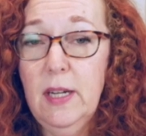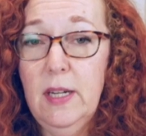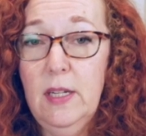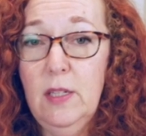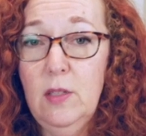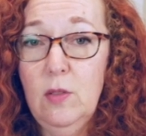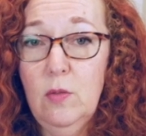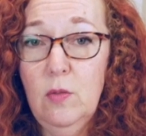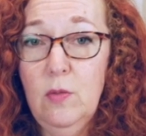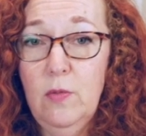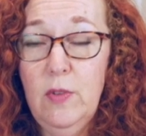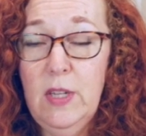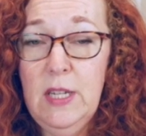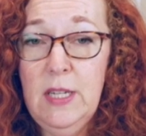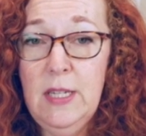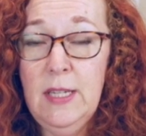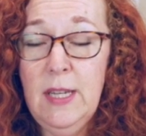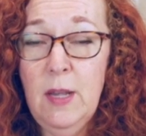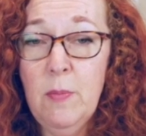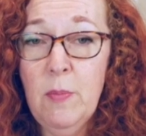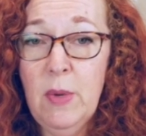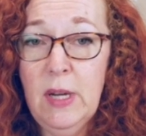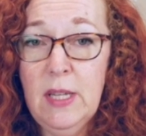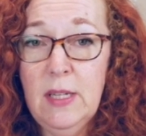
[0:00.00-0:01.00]
Also wenn
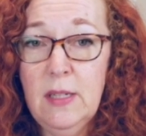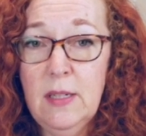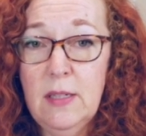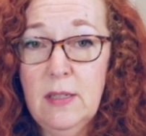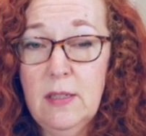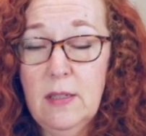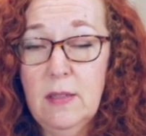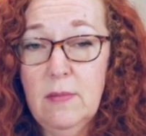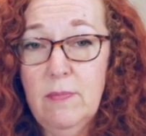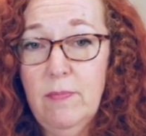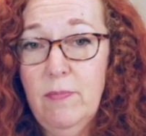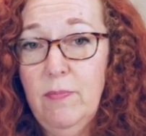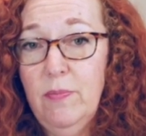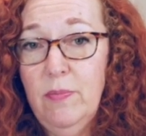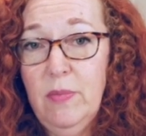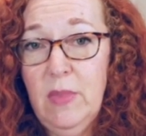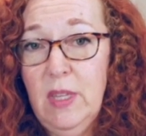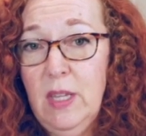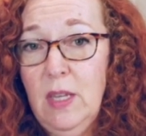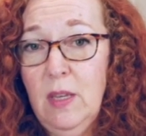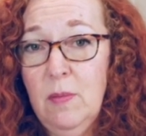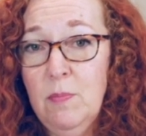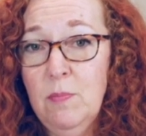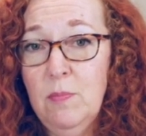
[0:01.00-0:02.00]
jemand
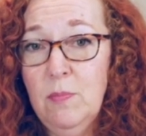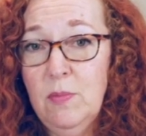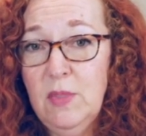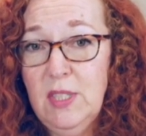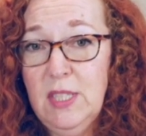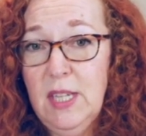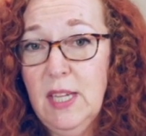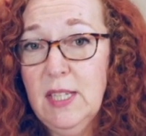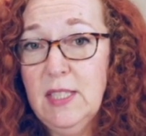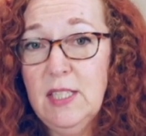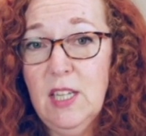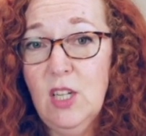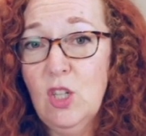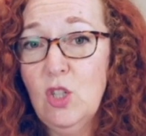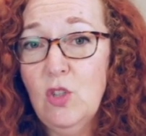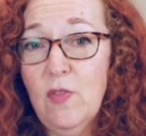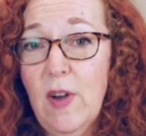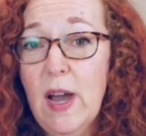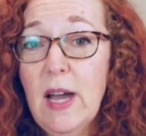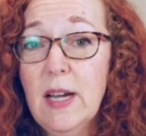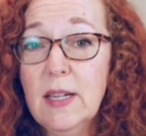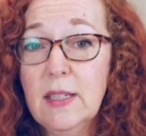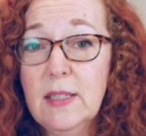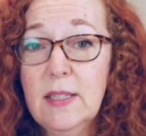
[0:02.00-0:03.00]
eben sehr, sehr
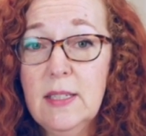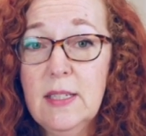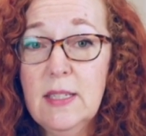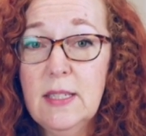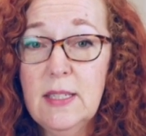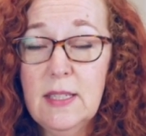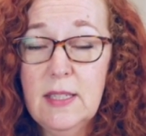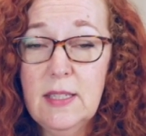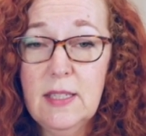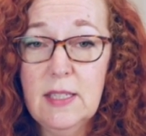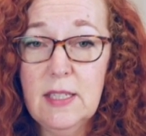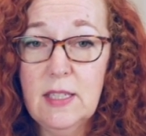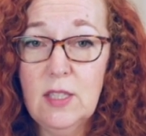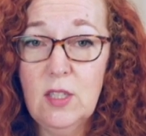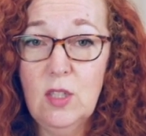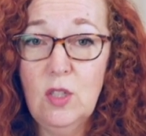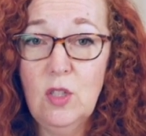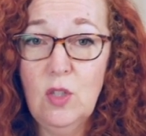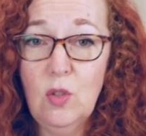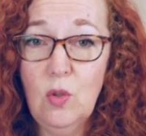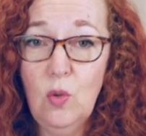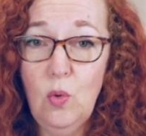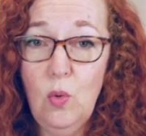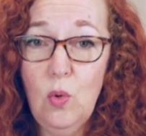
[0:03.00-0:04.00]
schwach ist,
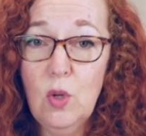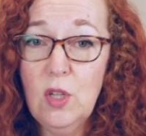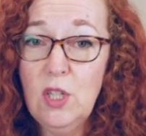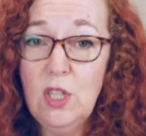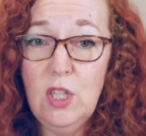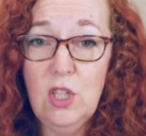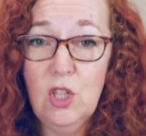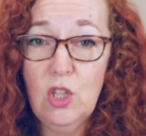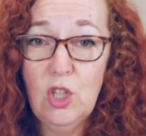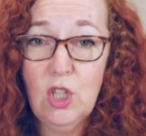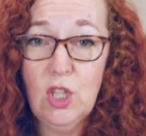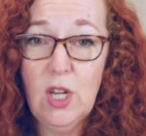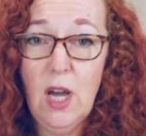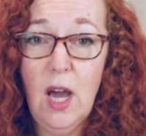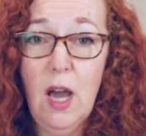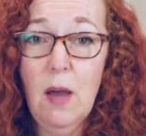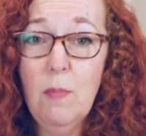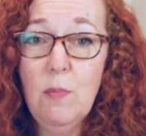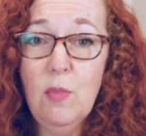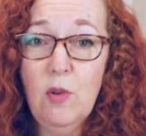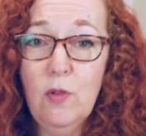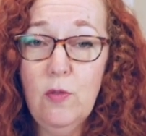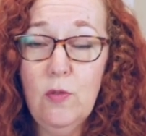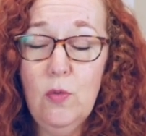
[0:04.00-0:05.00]
das rührt ihr
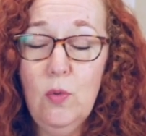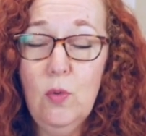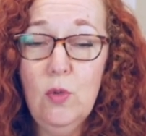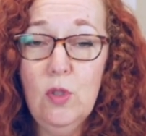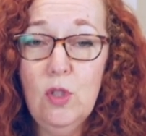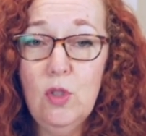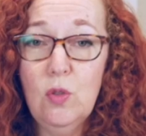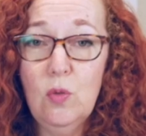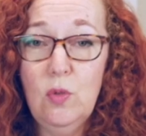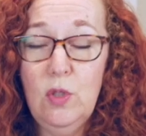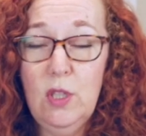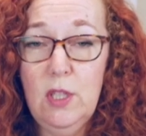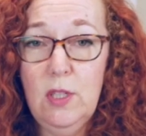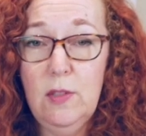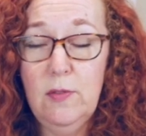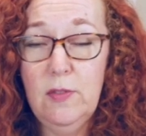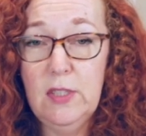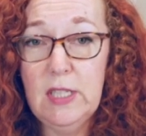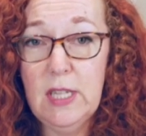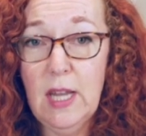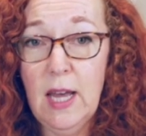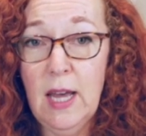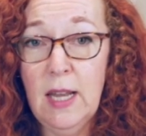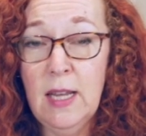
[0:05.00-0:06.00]
Schamgefühl
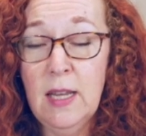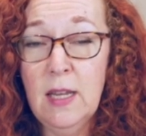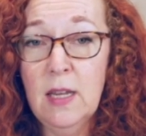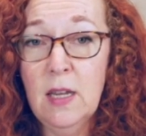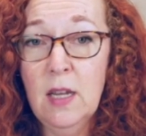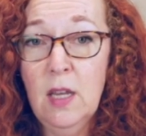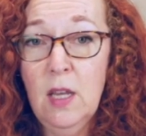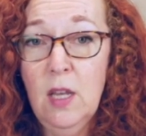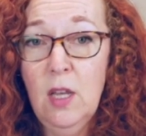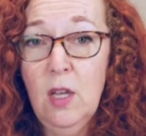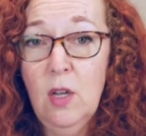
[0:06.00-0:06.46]
zutiefst an